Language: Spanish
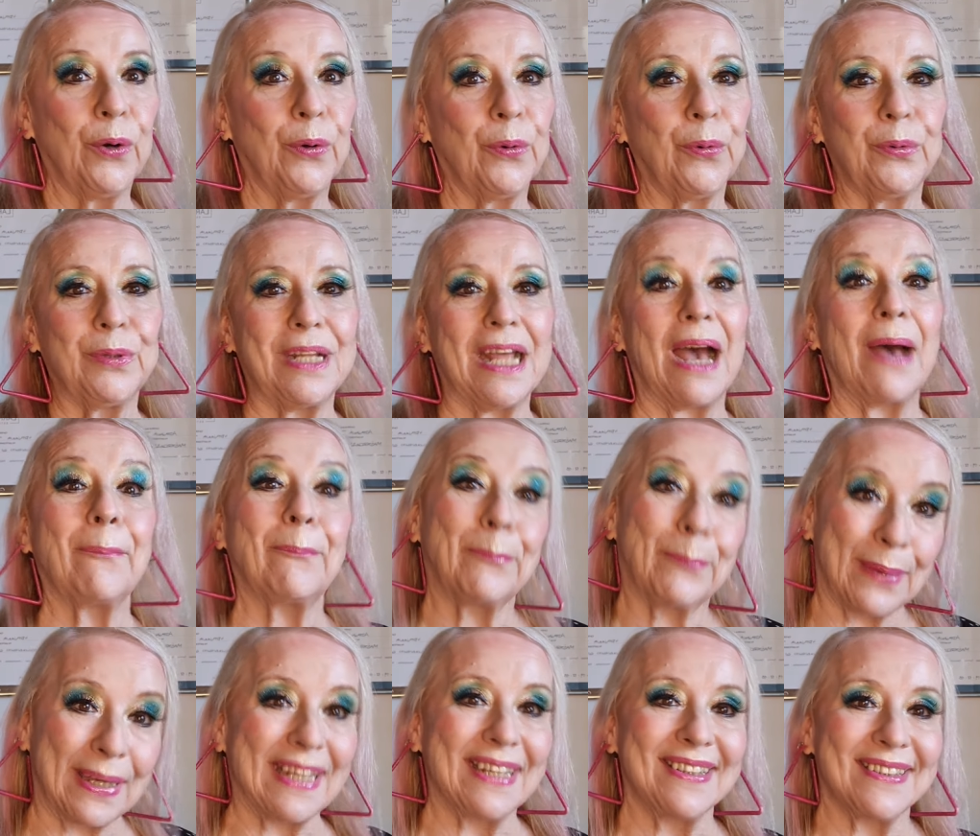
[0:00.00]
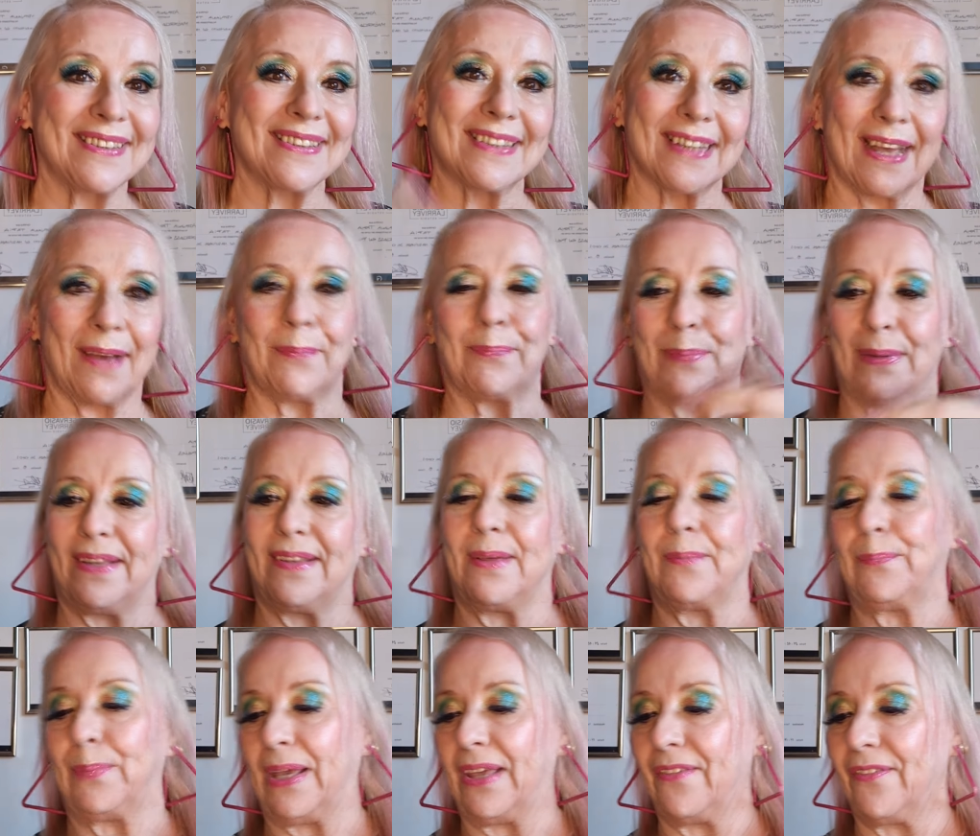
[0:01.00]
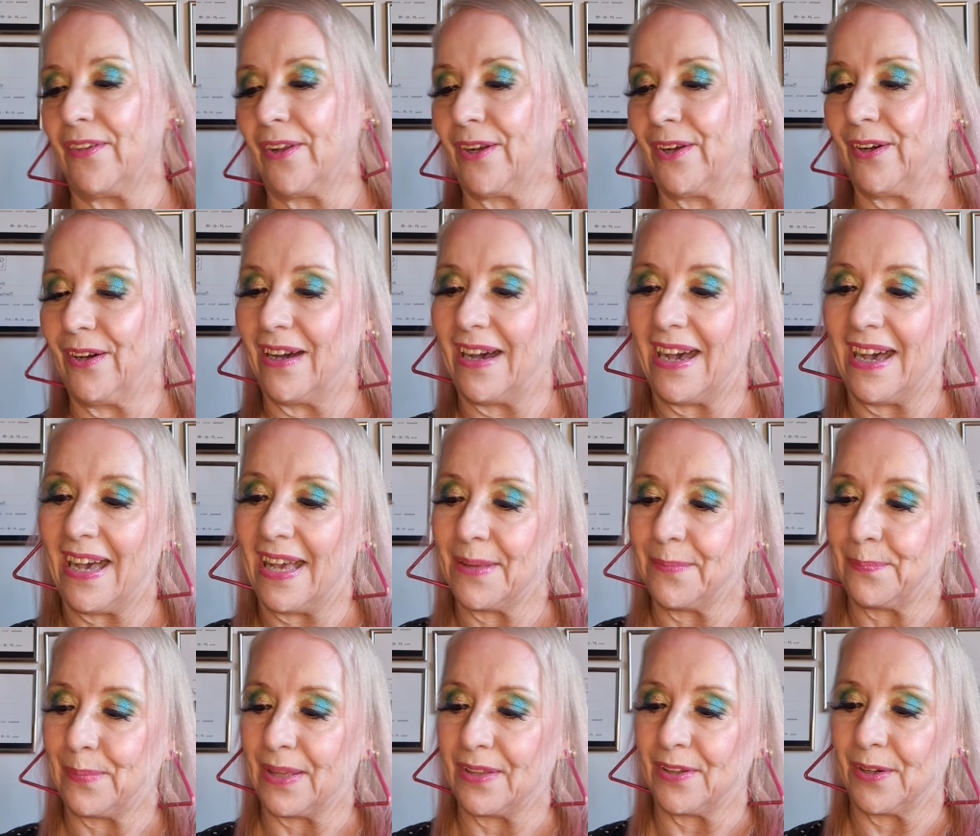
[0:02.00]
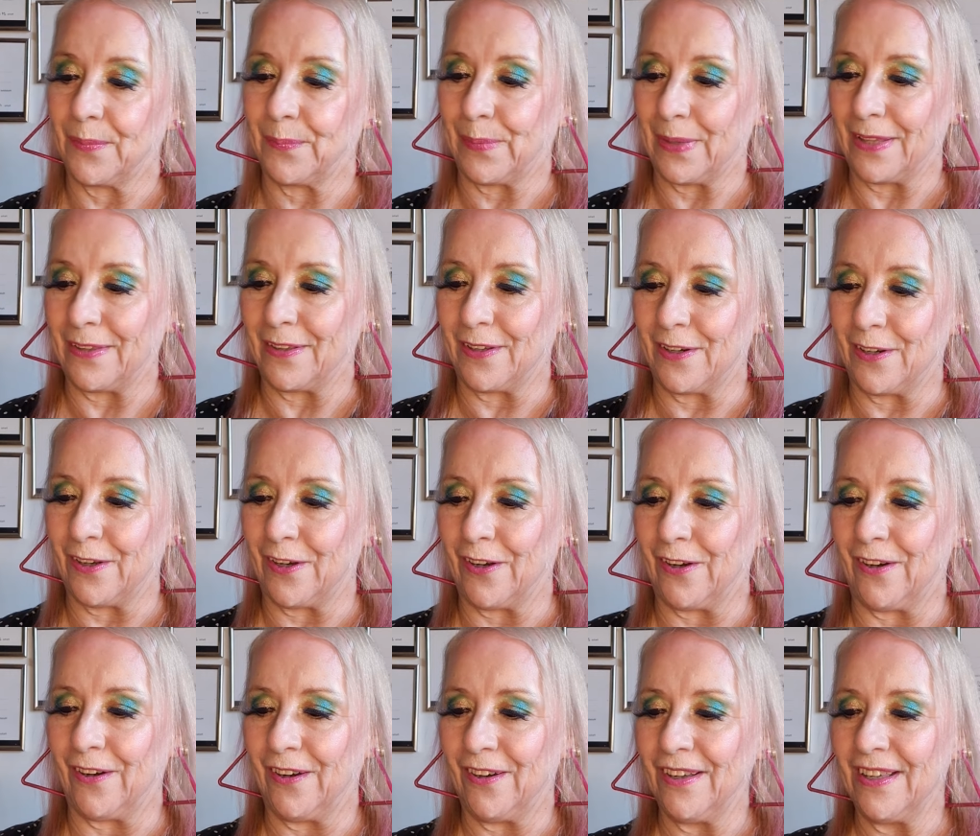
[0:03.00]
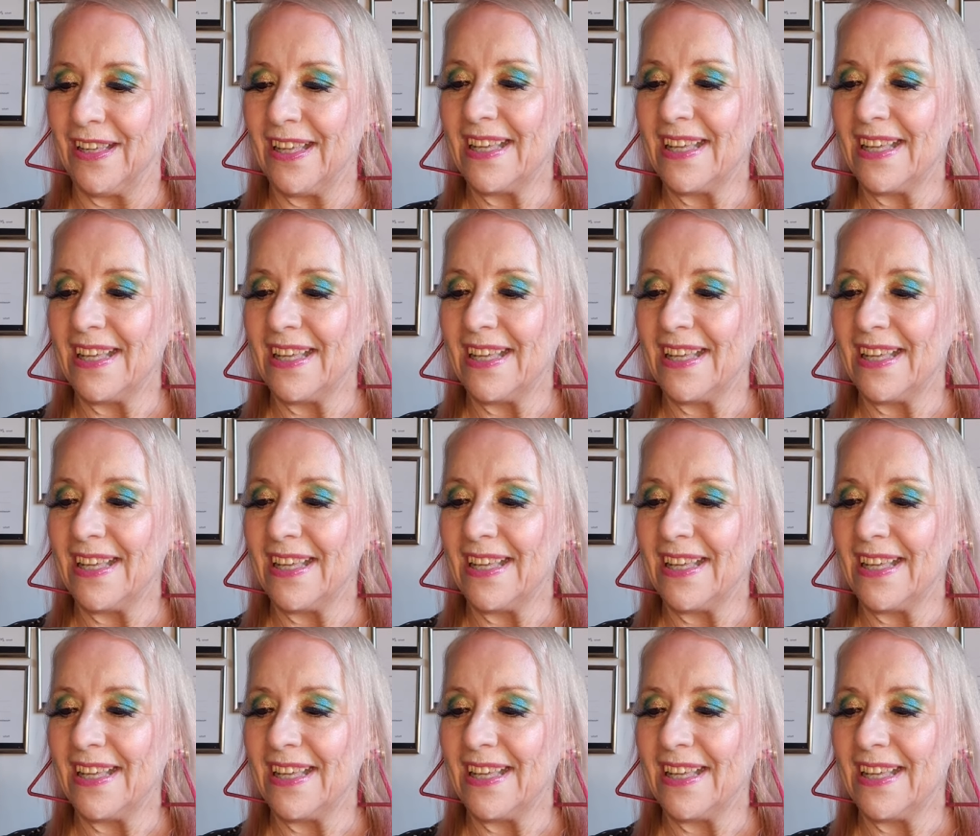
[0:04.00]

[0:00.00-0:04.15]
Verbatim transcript: Una pinza de Pedro. ¡Ay, Pedro, Pedro!